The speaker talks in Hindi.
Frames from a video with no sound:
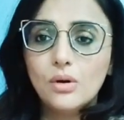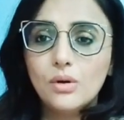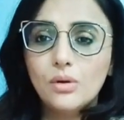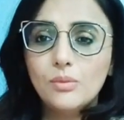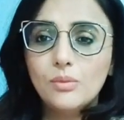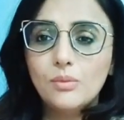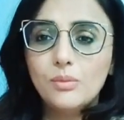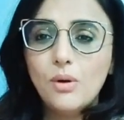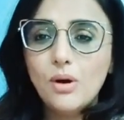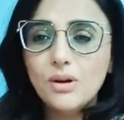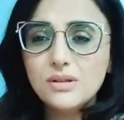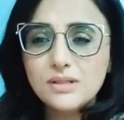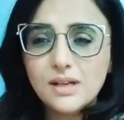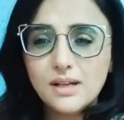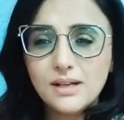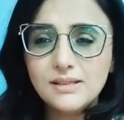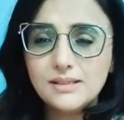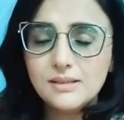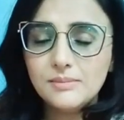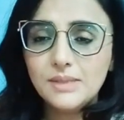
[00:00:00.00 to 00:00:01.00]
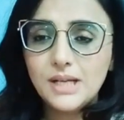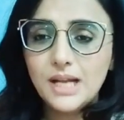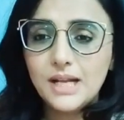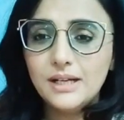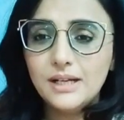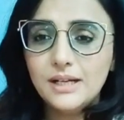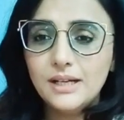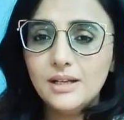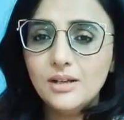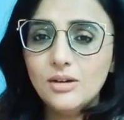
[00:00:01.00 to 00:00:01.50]
बहुत सारी
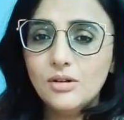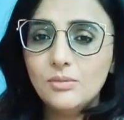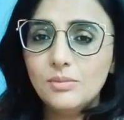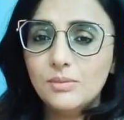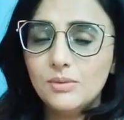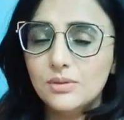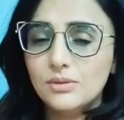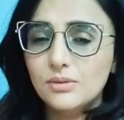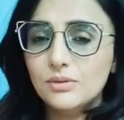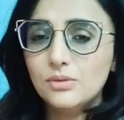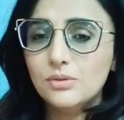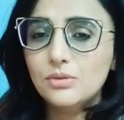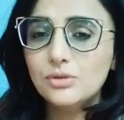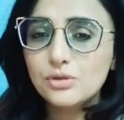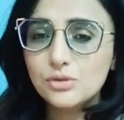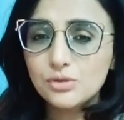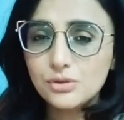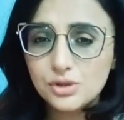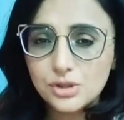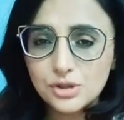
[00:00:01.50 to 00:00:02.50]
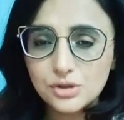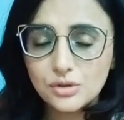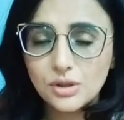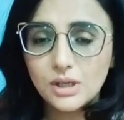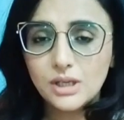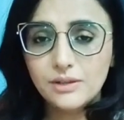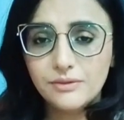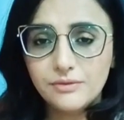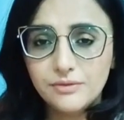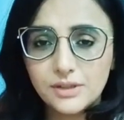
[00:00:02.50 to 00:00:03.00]
सिमिलैरिटी और आ, कुछ कुछ चीज़ों का
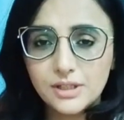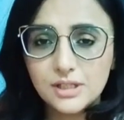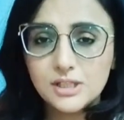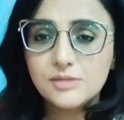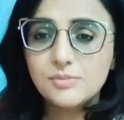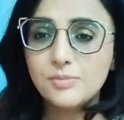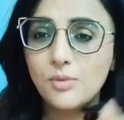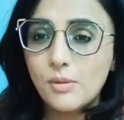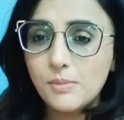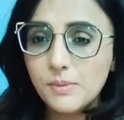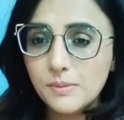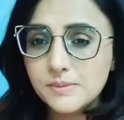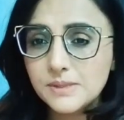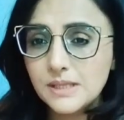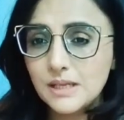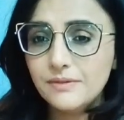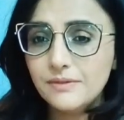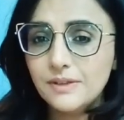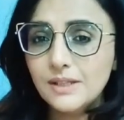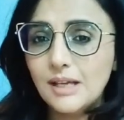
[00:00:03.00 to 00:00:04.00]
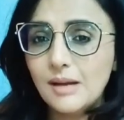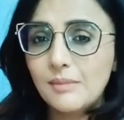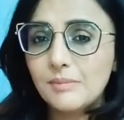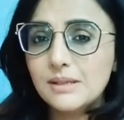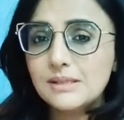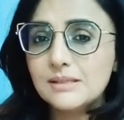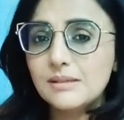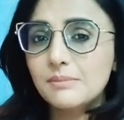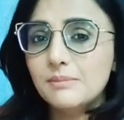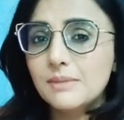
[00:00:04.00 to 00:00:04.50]
डिफरेंस पॉपअप सेल्फी कैमरा
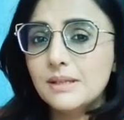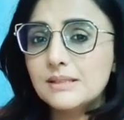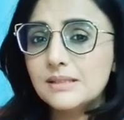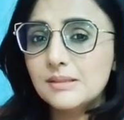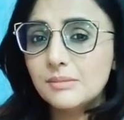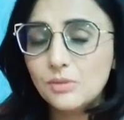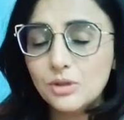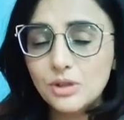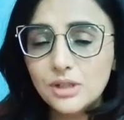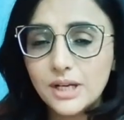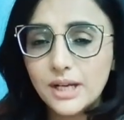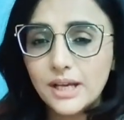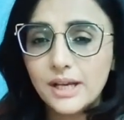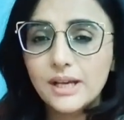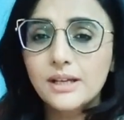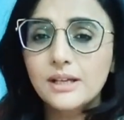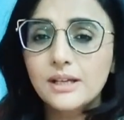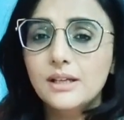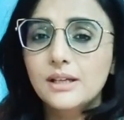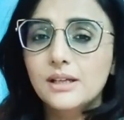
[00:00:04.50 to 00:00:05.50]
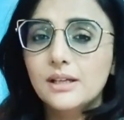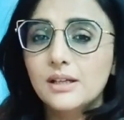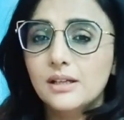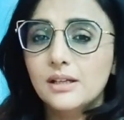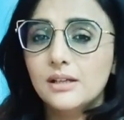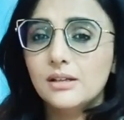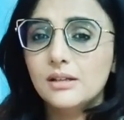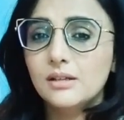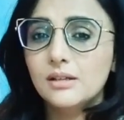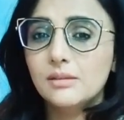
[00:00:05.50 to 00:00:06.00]
सब में सिमिलर है
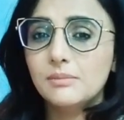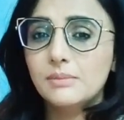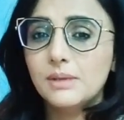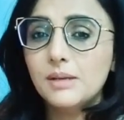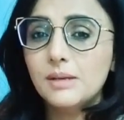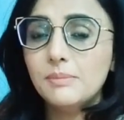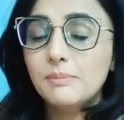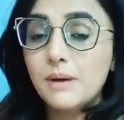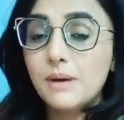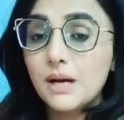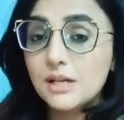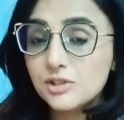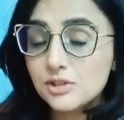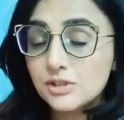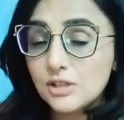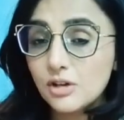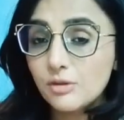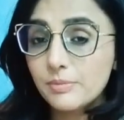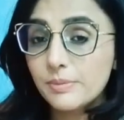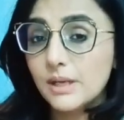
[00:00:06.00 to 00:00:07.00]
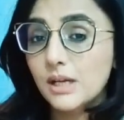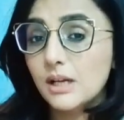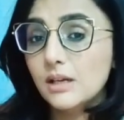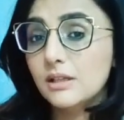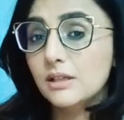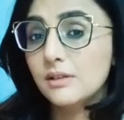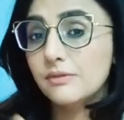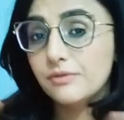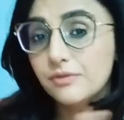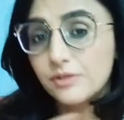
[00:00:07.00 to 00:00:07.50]
मगर पाँच हज़ार रुपये का
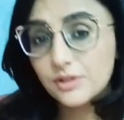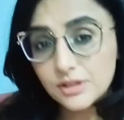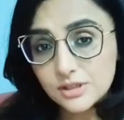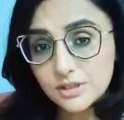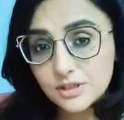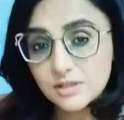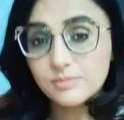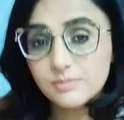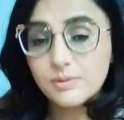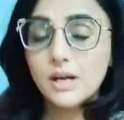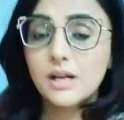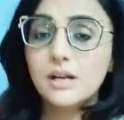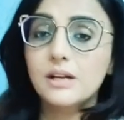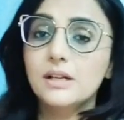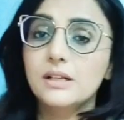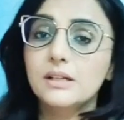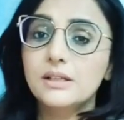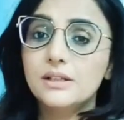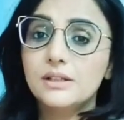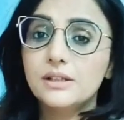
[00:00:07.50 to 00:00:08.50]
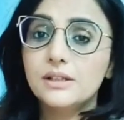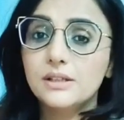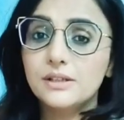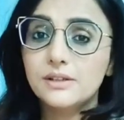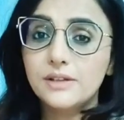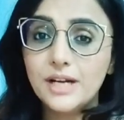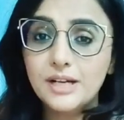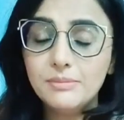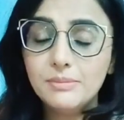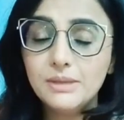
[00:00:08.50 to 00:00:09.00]
डिफरेंस इस बार
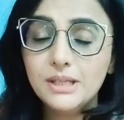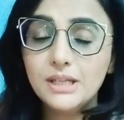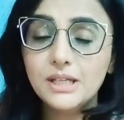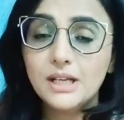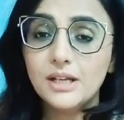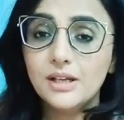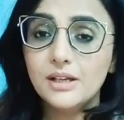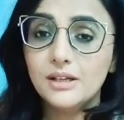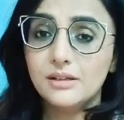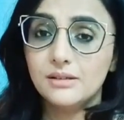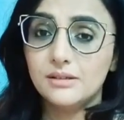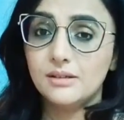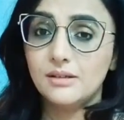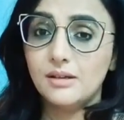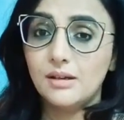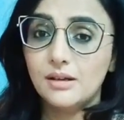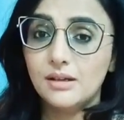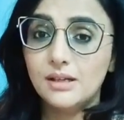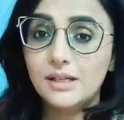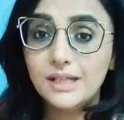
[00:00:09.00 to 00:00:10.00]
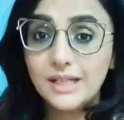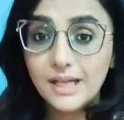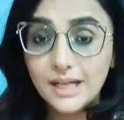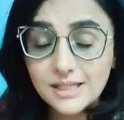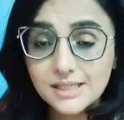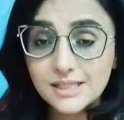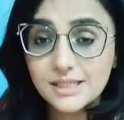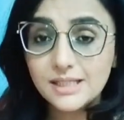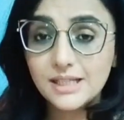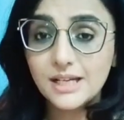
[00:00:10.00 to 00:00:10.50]
रेडमी ने
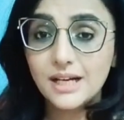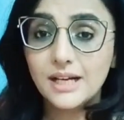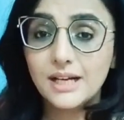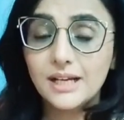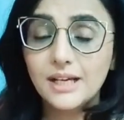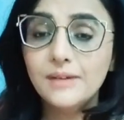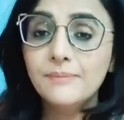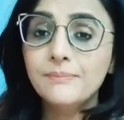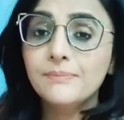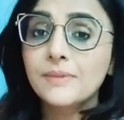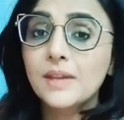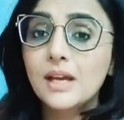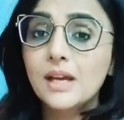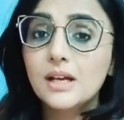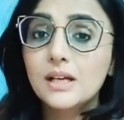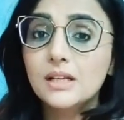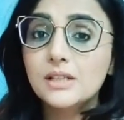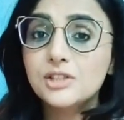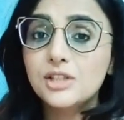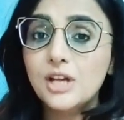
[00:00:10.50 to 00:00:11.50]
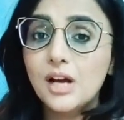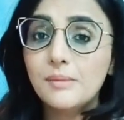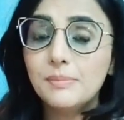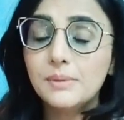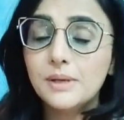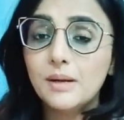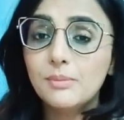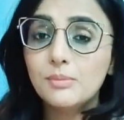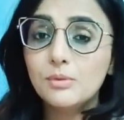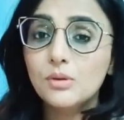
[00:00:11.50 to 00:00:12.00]
क्रिएट किया है जहाँ पर
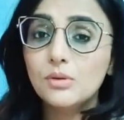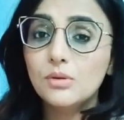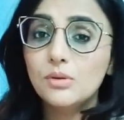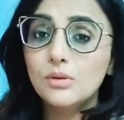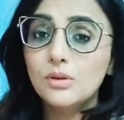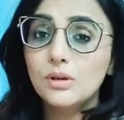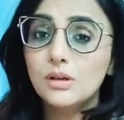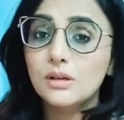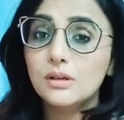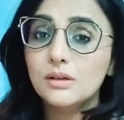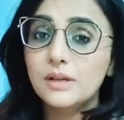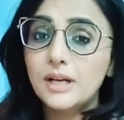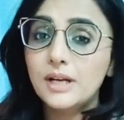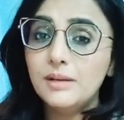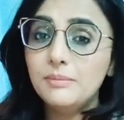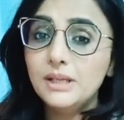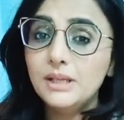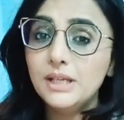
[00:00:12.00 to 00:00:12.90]
आपको रेडमी के